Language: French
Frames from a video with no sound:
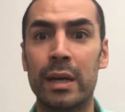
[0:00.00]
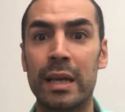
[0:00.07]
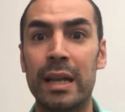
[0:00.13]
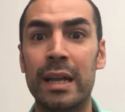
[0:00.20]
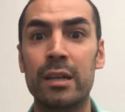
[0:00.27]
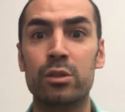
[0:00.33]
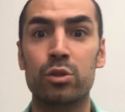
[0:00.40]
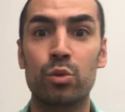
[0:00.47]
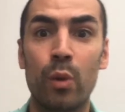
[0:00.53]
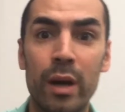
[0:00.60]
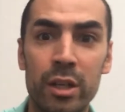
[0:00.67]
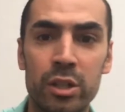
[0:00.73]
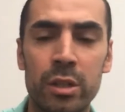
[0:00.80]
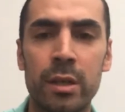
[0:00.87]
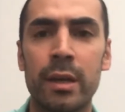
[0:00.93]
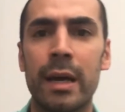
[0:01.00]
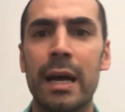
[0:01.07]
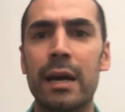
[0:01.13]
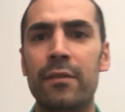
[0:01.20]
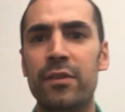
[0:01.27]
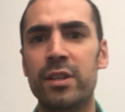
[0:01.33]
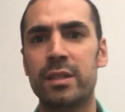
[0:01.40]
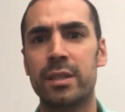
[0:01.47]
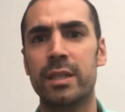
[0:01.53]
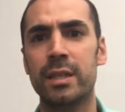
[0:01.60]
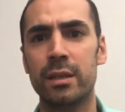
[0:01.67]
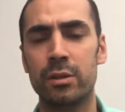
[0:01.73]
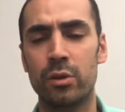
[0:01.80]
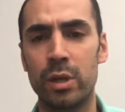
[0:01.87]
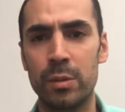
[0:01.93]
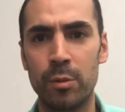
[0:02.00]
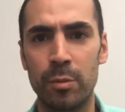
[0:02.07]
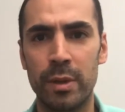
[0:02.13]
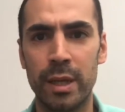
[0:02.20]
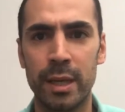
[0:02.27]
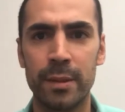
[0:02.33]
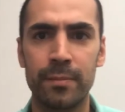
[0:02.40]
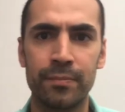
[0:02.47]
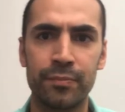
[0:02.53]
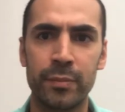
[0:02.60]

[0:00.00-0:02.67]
à quel âge dois-je investir dans l'immobilier